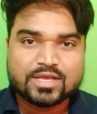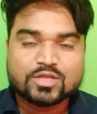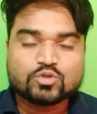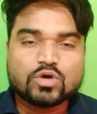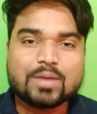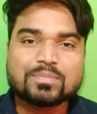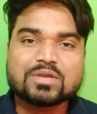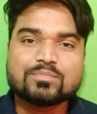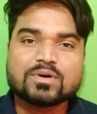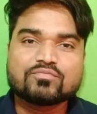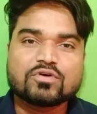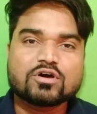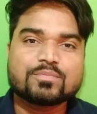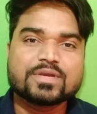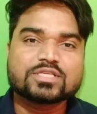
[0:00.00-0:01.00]
तो आपकी
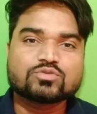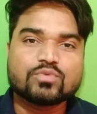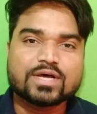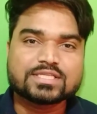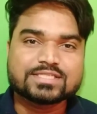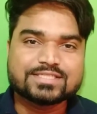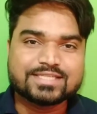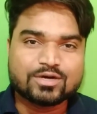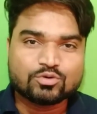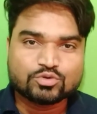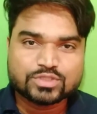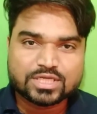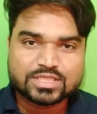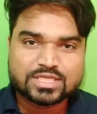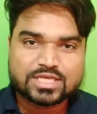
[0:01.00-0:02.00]
परफॉर्मेंस वहां से डाउन हो
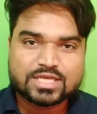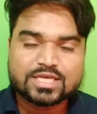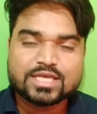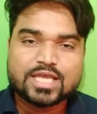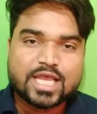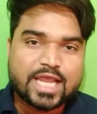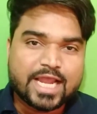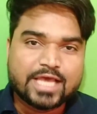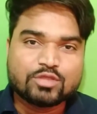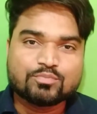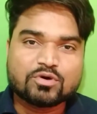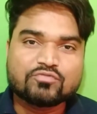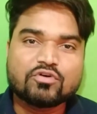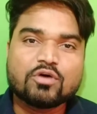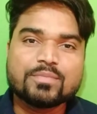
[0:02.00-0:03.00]
जाती है यदि
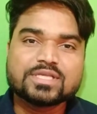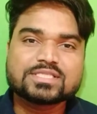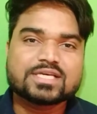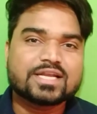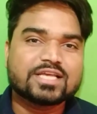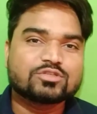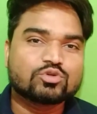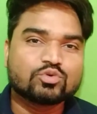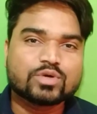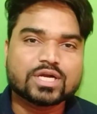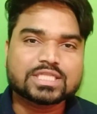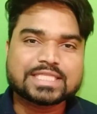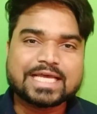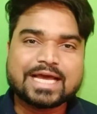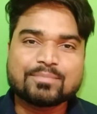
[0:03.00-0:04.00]
परफॉर्मेंस तो करना शुरू
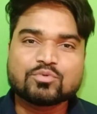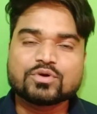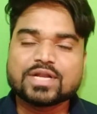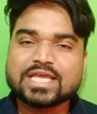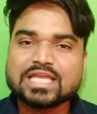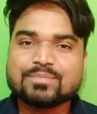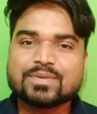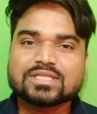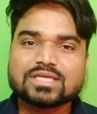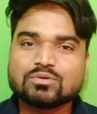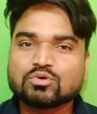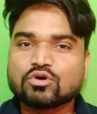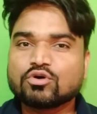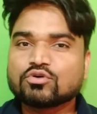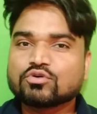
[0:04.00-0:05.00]
करता है आपको नहीं पता
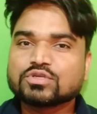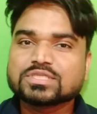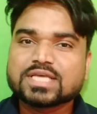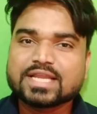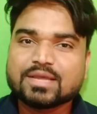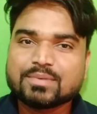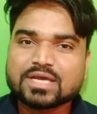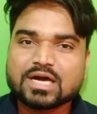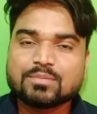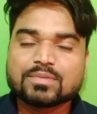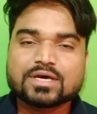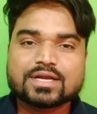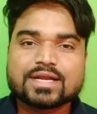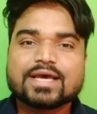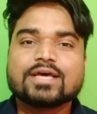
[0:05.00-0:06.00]
वो कौन कौन से एरिया में काम
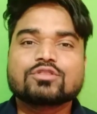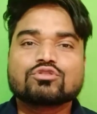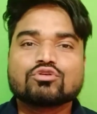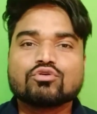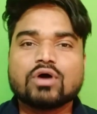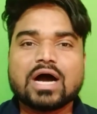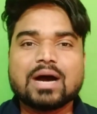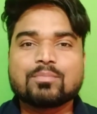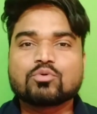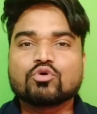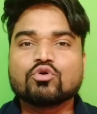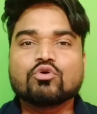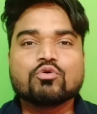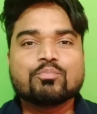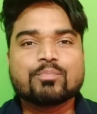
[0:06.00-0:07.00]
कर रहा है तो
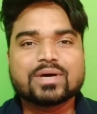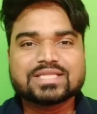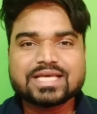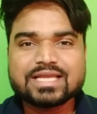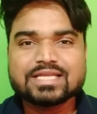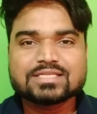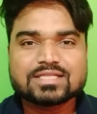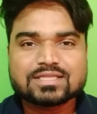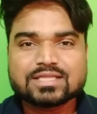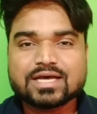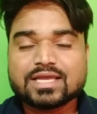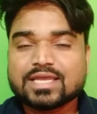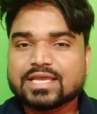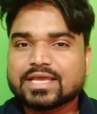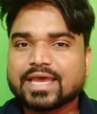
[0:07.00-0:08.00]
आपको पता ही नहीं
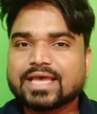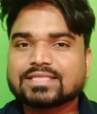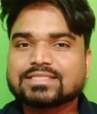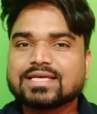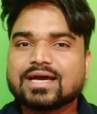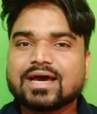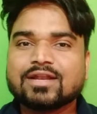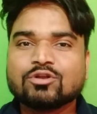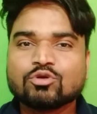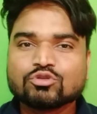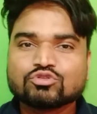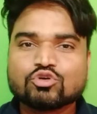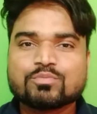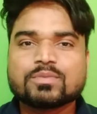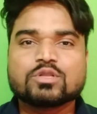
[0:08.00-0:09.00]
चलता एक ऐसे
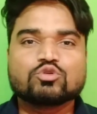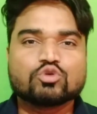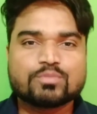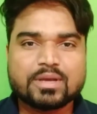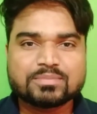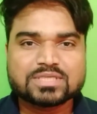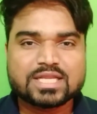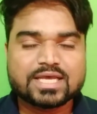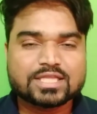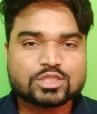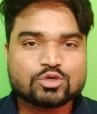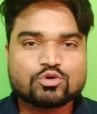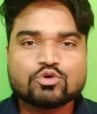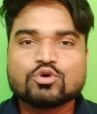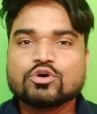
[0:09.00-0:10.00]
अननोन जोन में आप चले
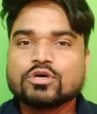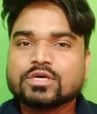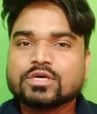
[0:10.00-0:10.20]
जाते हो